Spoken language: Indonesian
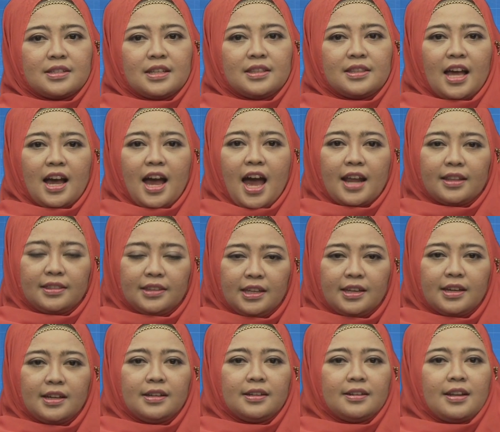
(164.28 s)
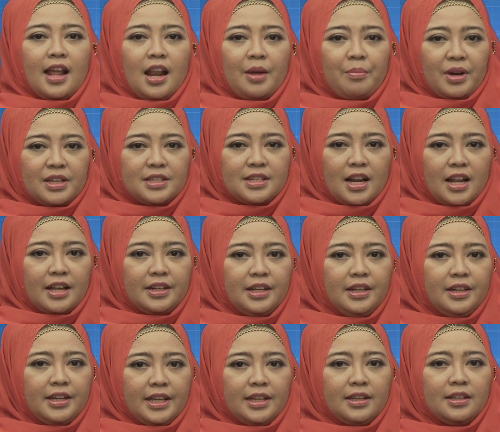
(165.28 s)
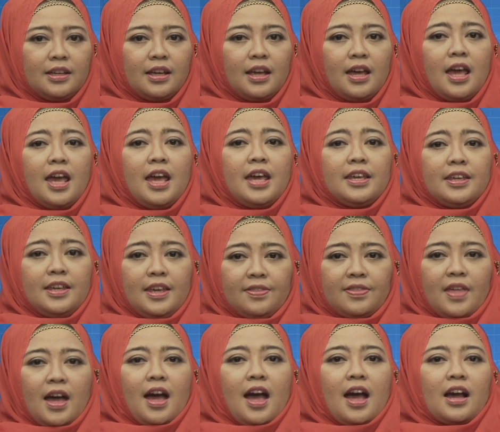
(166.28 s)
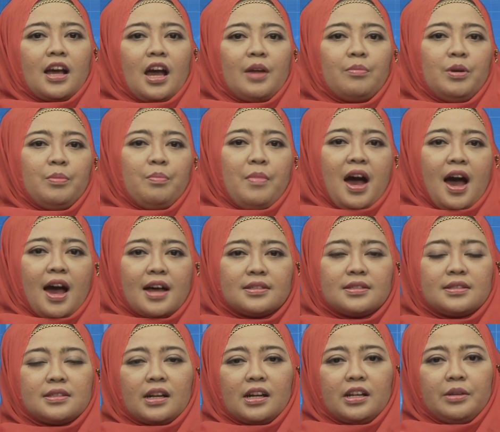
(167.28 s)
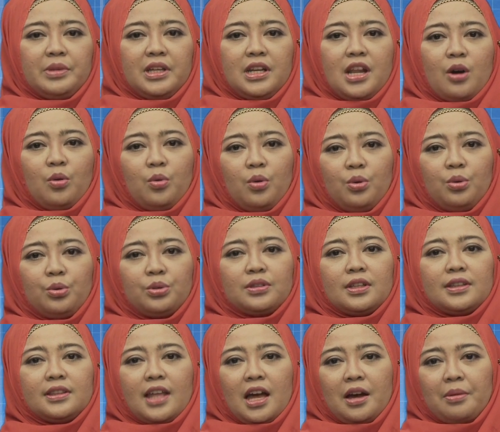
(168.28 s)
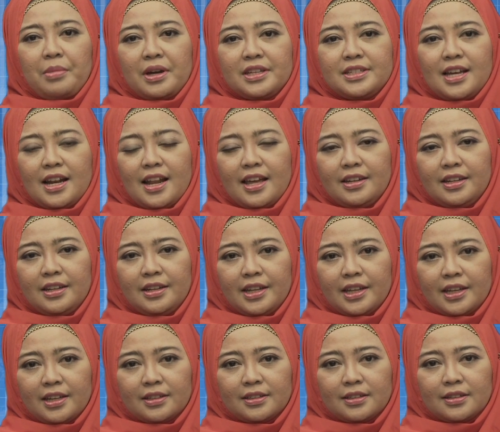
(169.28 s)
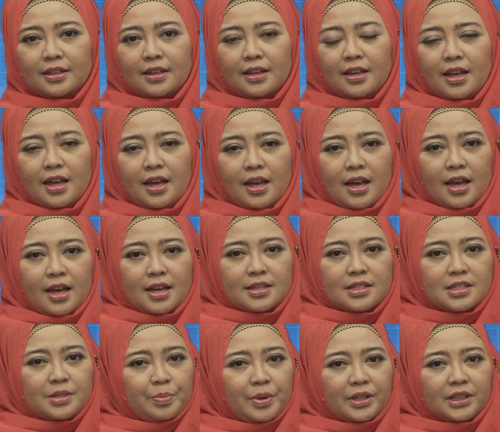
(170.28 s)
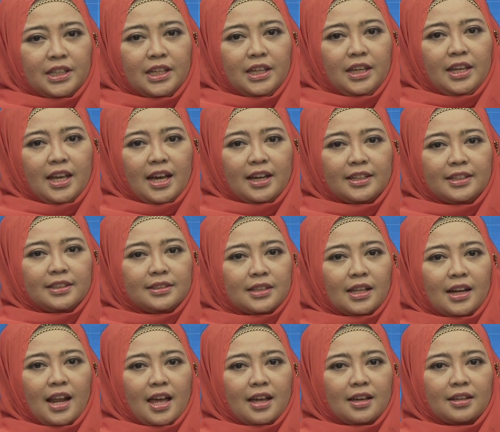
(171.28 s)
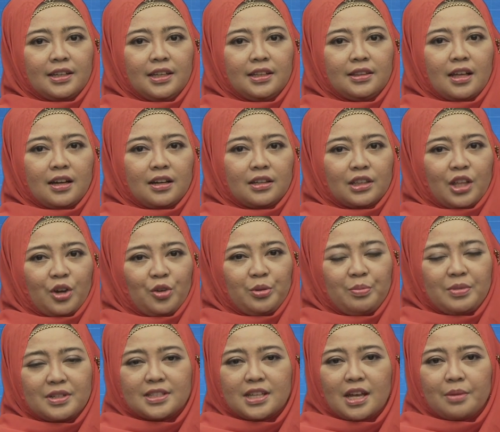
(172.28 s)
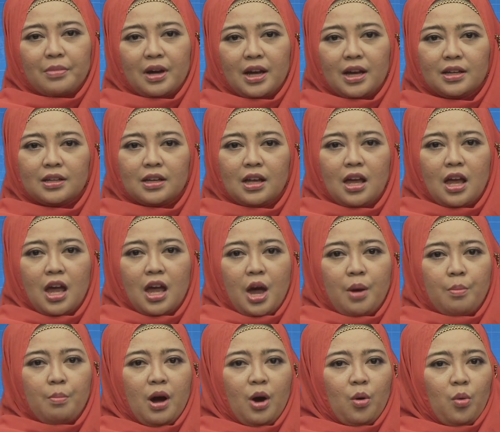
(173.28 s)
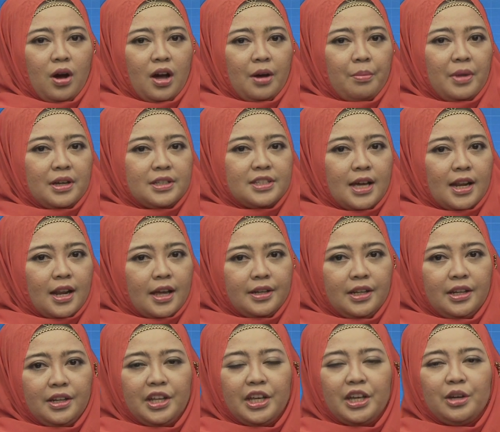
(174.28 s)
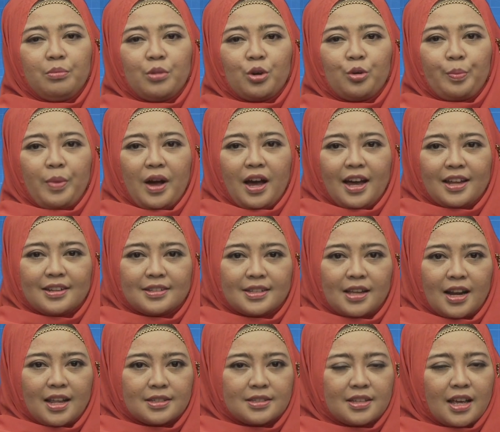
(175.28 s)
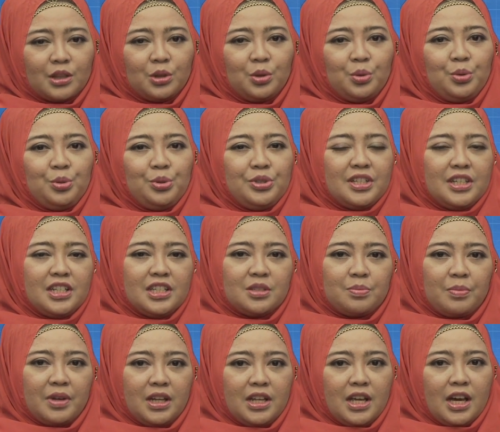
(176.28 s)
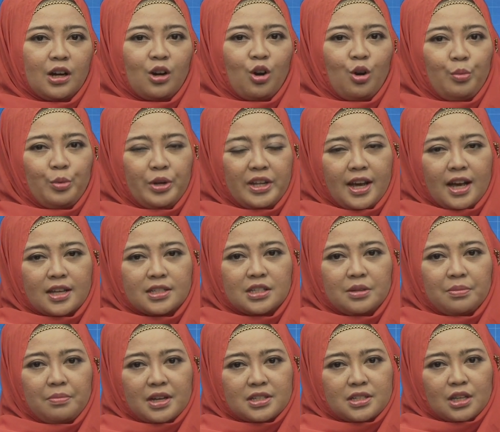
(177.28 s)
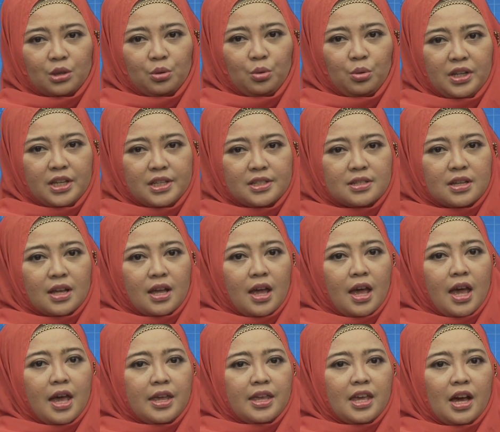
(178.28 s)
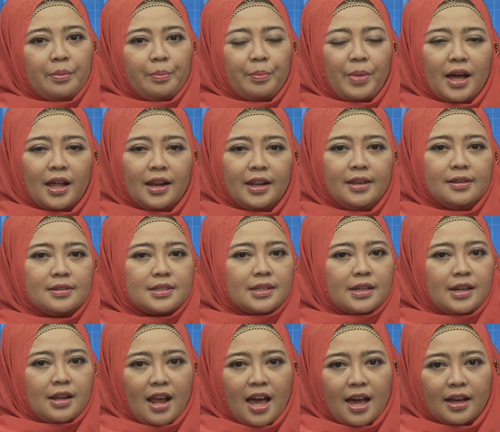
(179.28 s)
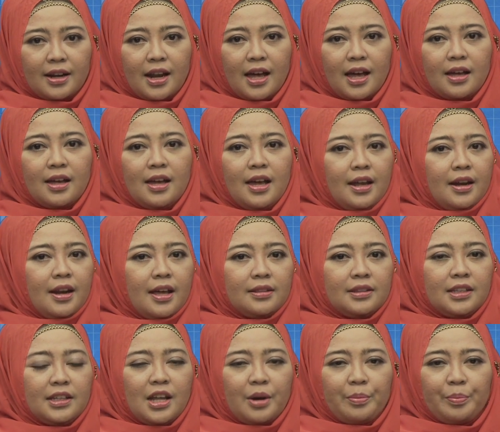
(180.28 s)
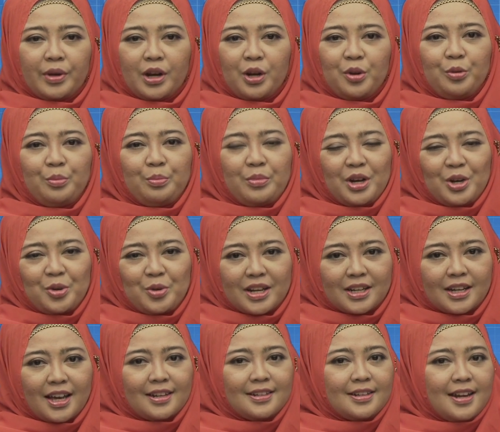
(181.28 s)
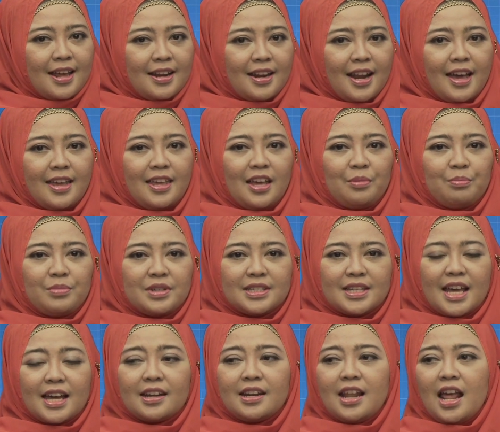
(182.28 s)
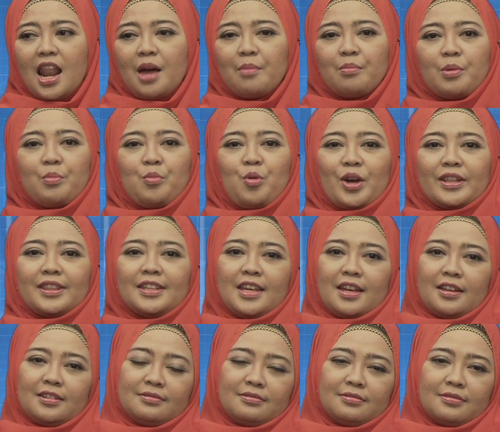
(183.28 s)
tentang artikel dalam majalah dinding, kita akan membahas terlebih dahulu tentang majalah dinding. Seperti yang telah kita ketahui bersama, bahwa majalah dinding merupakan salah satu jenis media komunikasi masa tulis yang paling sederhana dan tidak perlu mengeluarkan dana yang besar dalam membuatnya.